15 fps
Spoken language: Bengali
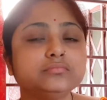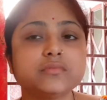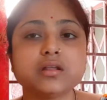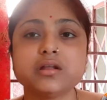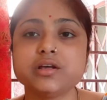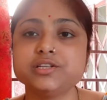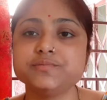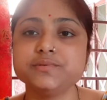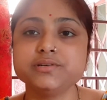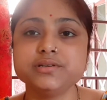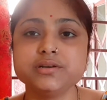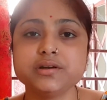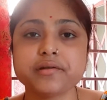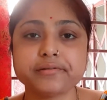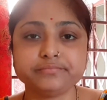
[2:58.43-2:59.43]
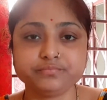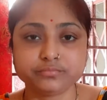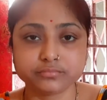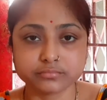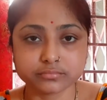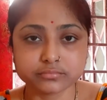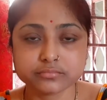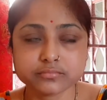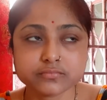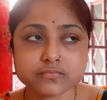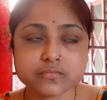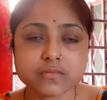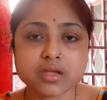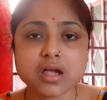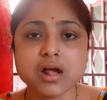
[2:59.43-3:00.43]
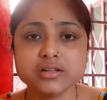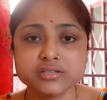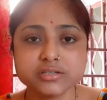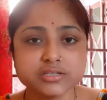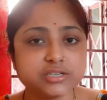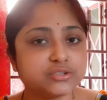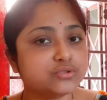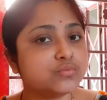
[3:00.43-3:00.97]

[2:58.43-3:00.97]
আর হাজব্যান্ডের আজকে যেহেতু